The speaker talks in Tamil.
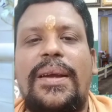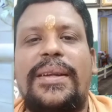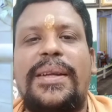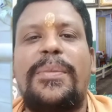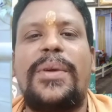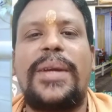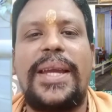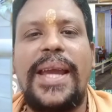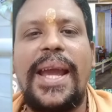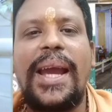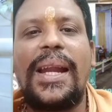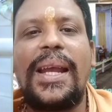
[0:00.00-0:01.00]
நம்முடைய
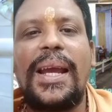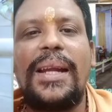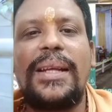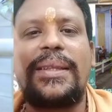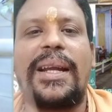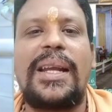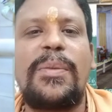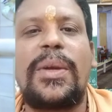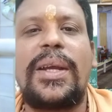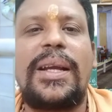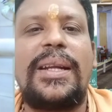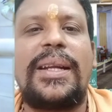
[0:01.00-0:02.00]
ஏழு ஏழு
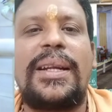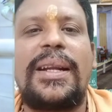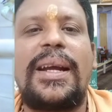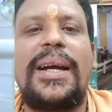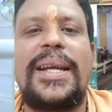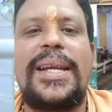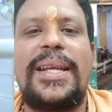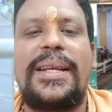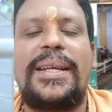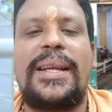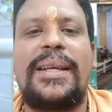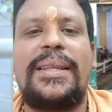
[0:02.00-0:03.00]
தலைமுறைகள் நன்றாக
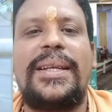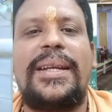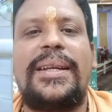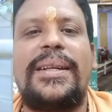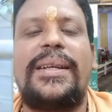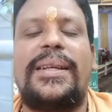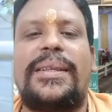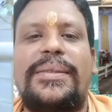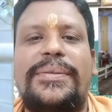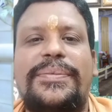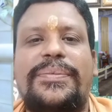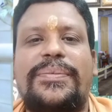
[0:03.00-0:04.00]
இருக்கிறது என்று
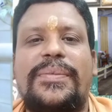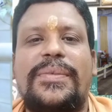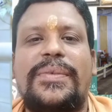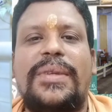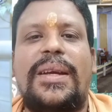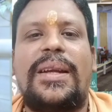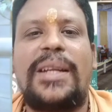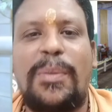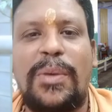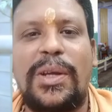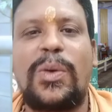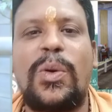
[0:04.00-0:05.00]

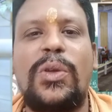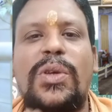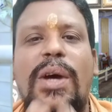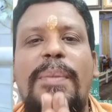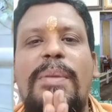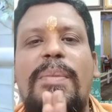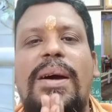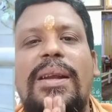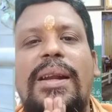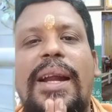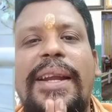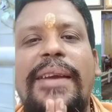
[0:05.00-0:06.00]
நம்முடைய
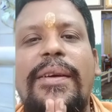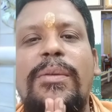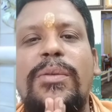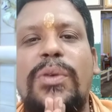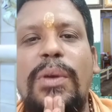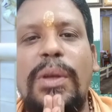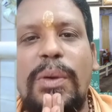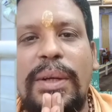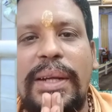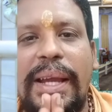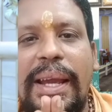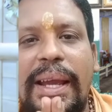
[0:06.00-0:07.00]
குருசாமிமார்கள் அனைவரும்
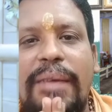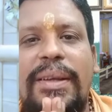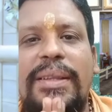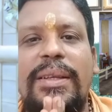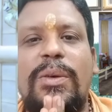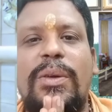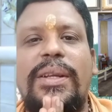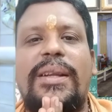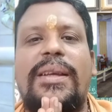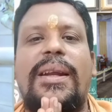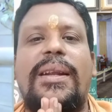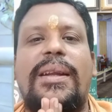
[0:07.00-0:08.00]
சொல்லிக்கொண்டே வந்து
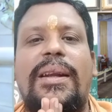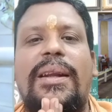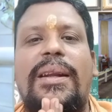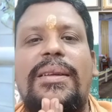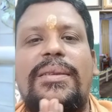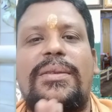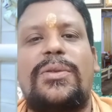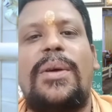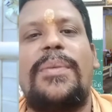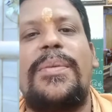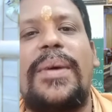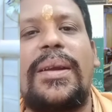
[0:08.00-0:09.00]
கொண்டிருக்கிறார்கள்
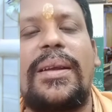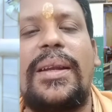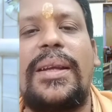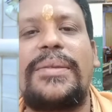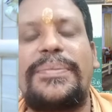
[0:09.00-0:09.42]
சுவாமிமார்களே